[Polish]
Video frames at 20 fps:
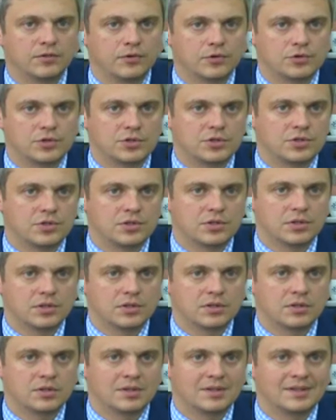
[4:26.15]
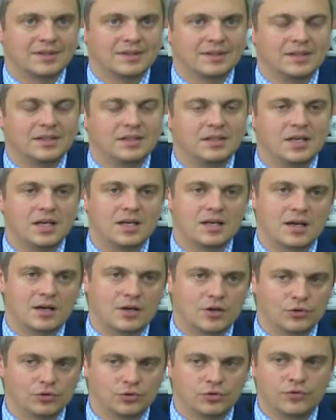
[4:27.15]
tworzyć y, nie
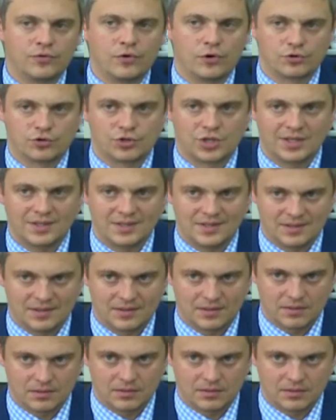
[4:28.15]
jako dworzec,